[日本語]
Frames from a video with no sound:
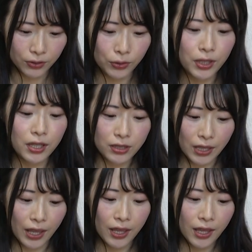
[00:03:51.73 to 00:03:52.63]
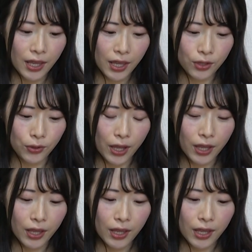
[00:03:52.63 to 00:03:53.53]
これですね。え、こ
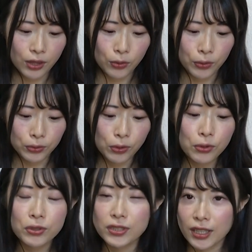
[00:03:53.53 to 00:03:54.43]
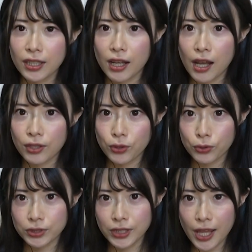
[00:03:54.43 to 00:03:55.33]
れ、えっと、登録先が完
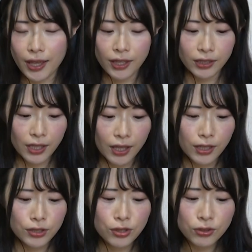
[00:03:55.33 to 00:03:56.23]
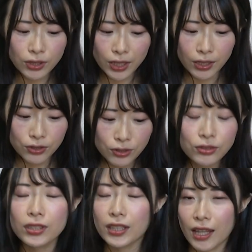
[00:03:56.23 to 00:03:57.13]
了して、で、すぐに、す
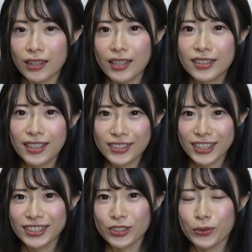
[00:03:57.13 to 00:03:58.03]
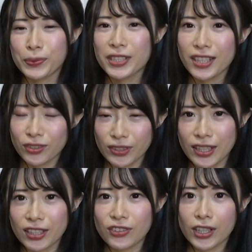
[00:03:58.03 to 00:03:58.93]
ぐにね、デジタル写真をプレゼント
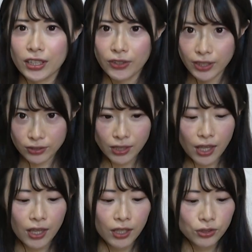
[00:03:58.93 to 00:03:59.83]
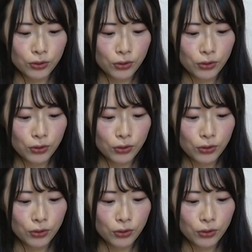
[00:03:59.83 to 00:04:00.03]
できるわけではなくて、そ